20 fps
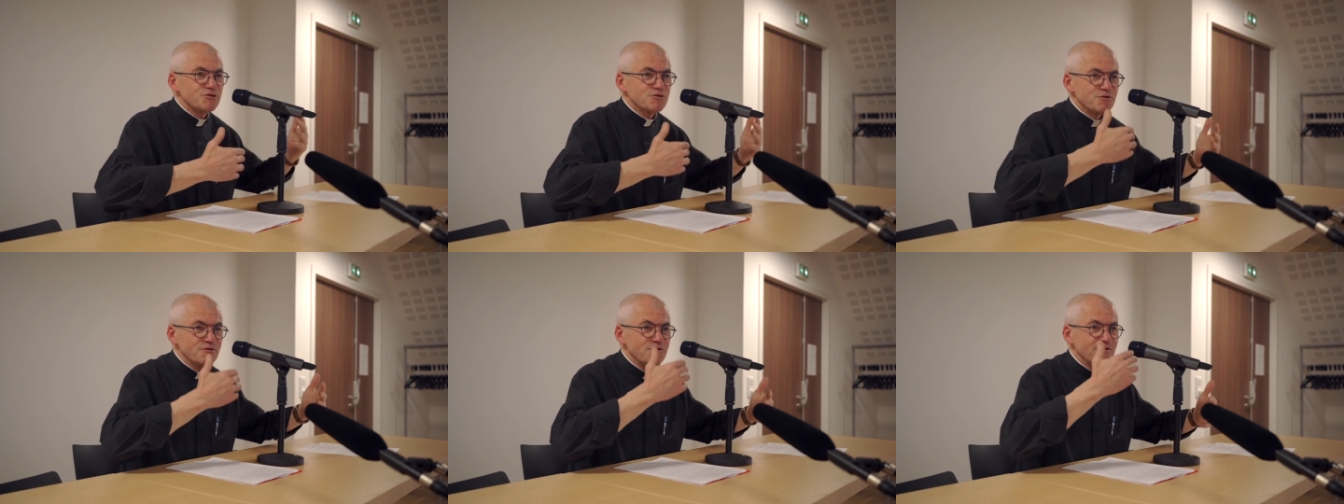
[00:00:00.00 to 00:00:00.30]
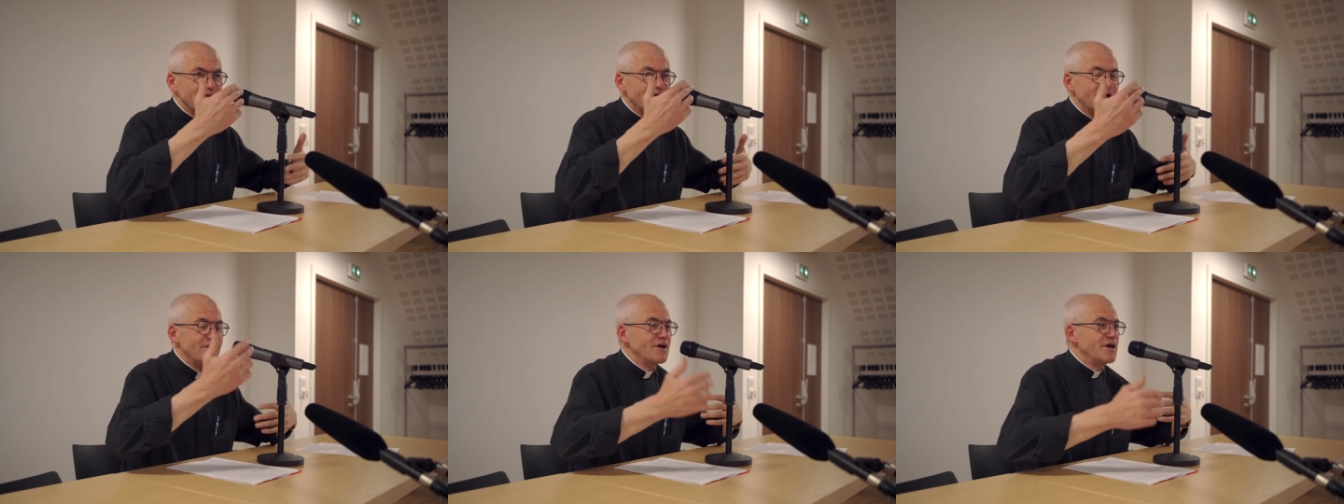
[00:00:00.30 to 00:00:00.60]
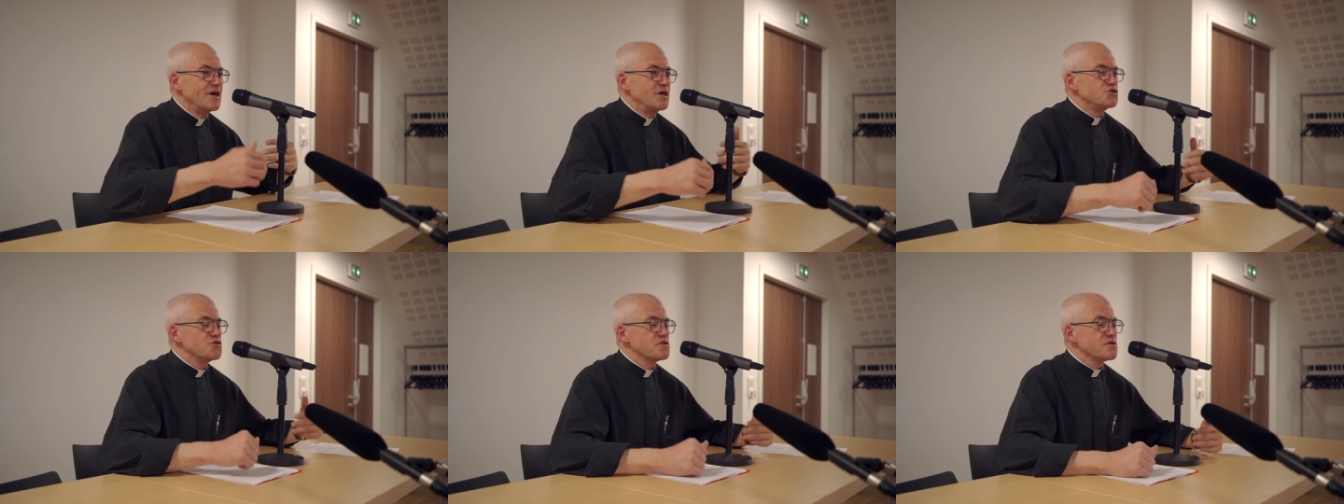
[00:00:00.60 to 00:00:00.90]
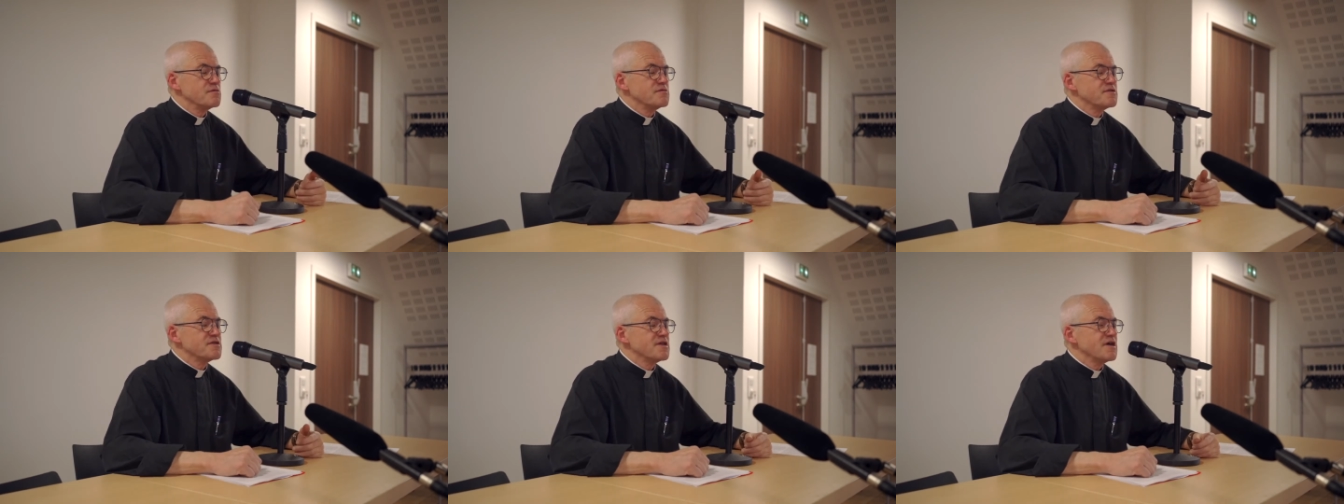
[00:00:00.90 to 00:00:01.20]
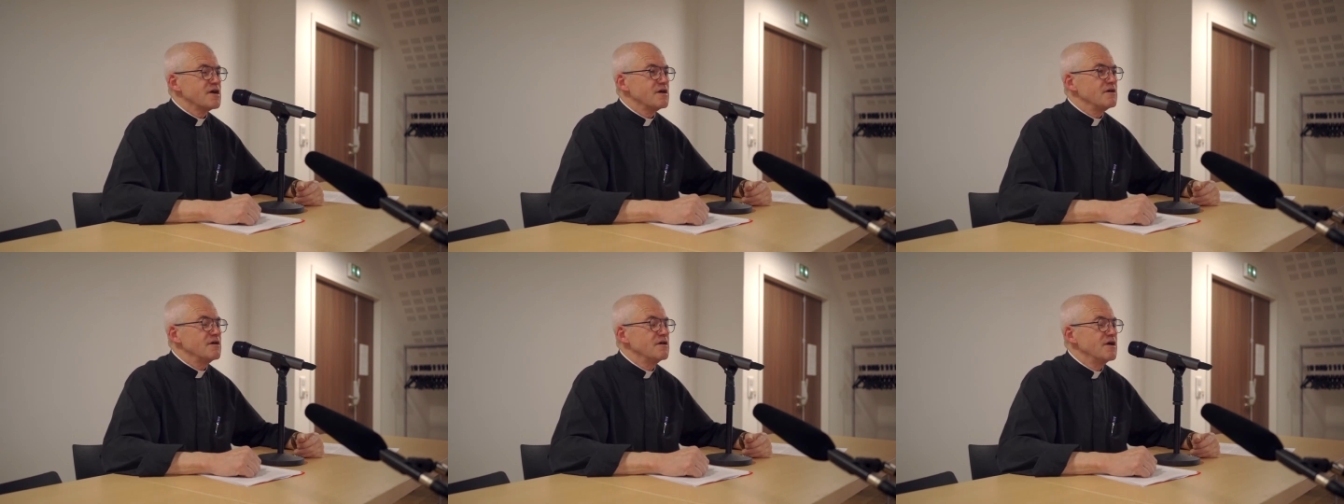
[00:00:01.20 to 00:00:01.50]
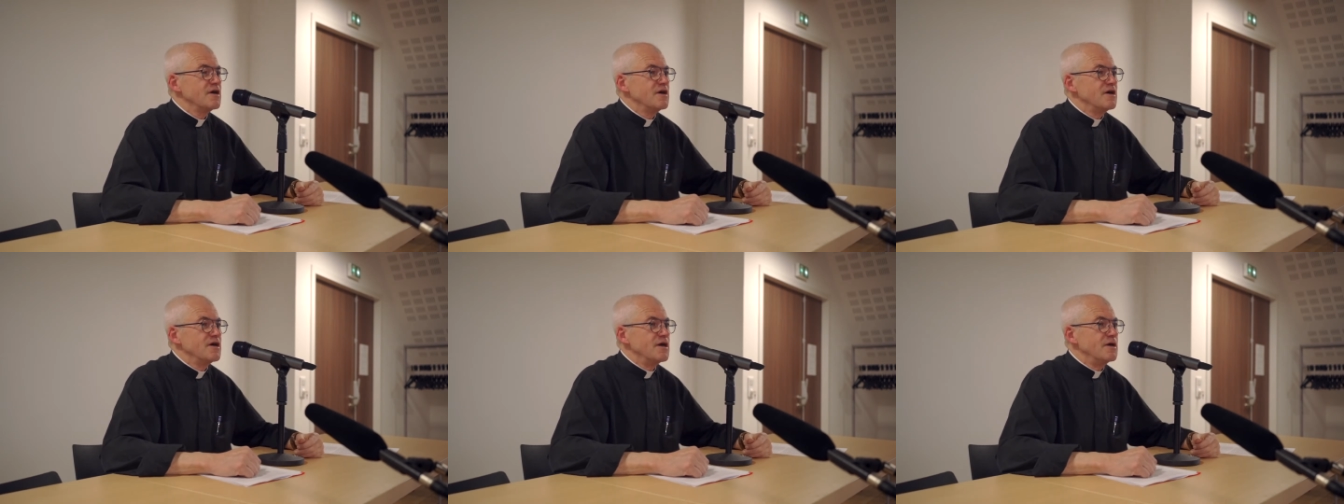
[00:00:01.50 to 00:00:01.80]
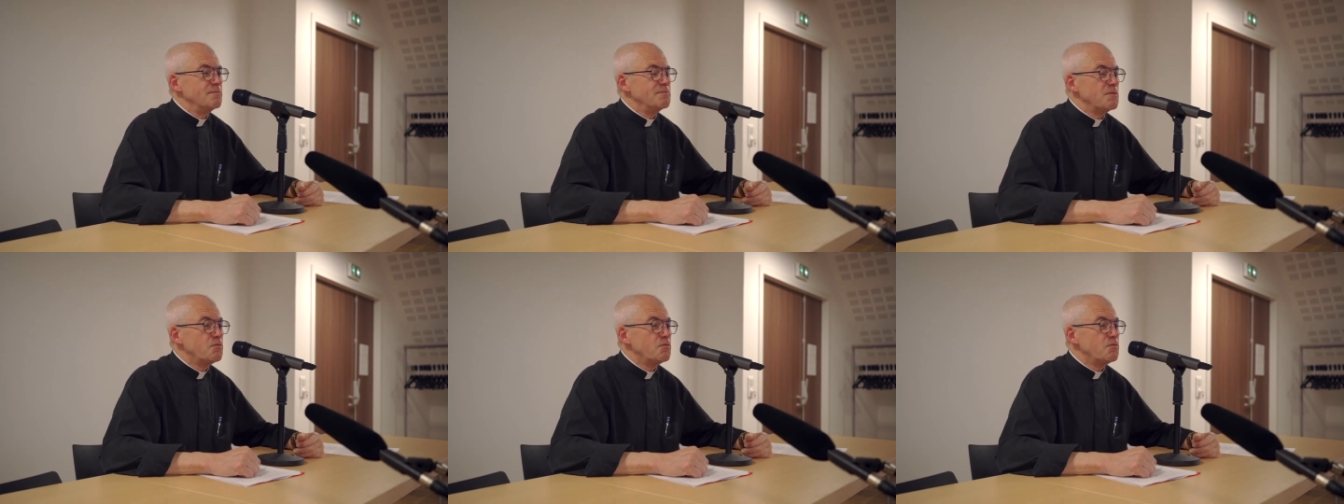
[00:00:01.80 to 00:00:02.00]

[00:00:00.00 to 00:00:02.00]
euh, des choses comme ça. Et mais